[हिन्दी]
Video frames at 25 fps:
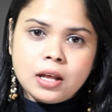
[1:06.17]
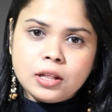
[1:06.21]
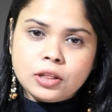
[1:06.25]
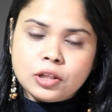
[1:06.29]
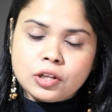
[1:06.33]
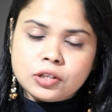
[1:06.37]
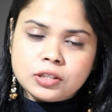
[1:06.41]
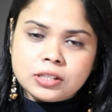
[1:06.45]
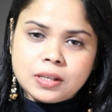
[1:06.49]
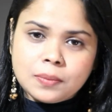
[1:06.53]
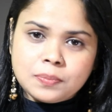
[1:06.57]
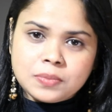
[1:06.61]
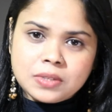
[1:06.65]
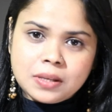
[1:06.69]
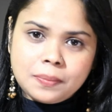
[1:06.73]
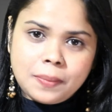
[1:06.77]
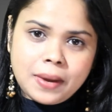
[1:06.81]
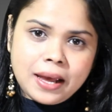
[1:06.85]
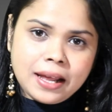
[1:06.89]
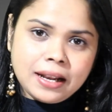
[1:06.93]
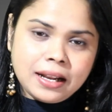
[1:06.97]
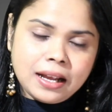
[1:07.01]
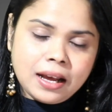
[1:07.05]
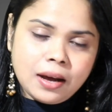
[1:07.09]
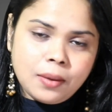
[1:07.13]
तो सबसे
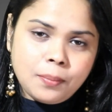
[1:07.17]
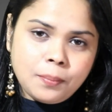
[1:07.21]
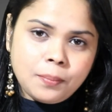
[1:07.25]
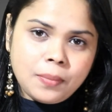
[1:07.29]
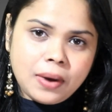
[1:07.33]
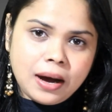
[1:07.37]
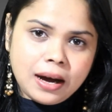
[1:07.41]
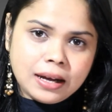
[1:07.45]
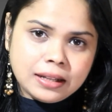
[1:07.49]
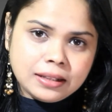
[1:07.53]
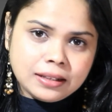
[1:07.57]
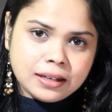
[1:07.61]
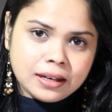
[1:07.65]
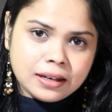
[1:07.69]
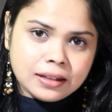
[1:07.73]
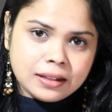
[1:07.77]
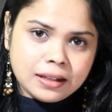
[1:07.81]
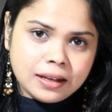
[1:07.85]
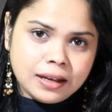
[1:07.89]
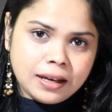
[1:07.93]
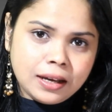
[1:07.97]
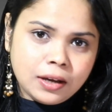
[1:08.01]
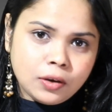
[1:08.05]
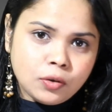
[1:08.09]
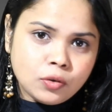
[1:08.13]
पहले हम बात
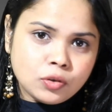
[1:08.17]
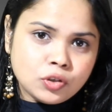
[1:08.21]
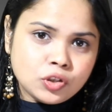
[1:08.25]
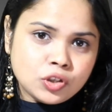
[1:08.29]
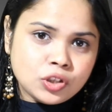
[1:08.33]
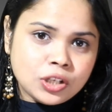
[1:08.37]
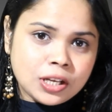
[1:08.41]
करते हैं कुछ